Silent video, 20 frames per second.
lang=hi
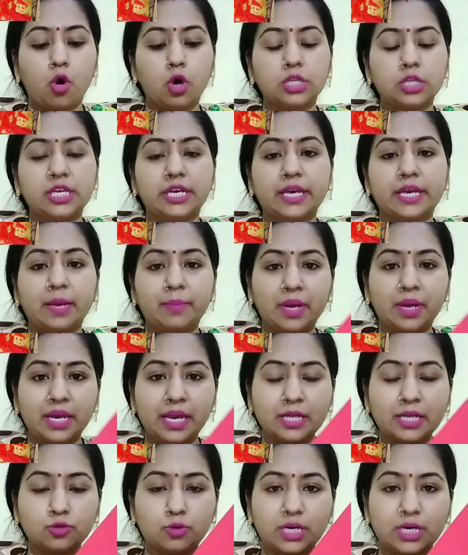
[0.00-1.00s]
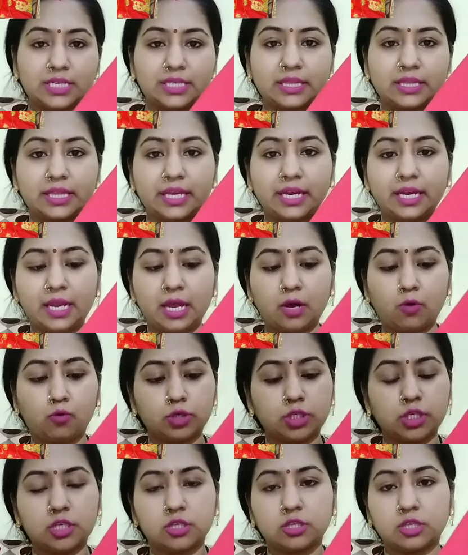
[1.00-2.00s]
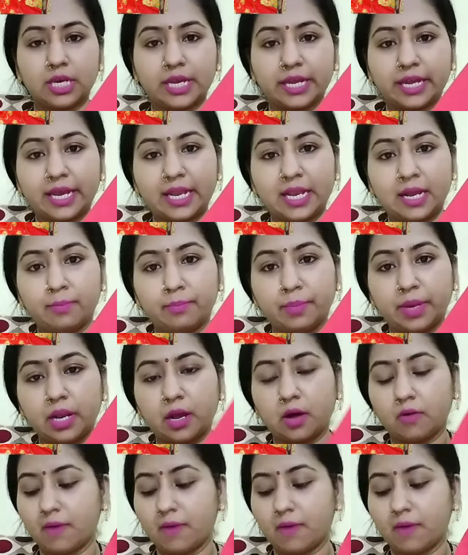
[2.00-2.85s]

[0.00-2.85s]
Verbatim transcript: और देखिए मैंने जो आस्तीन है कुछ इस तरह की लंबी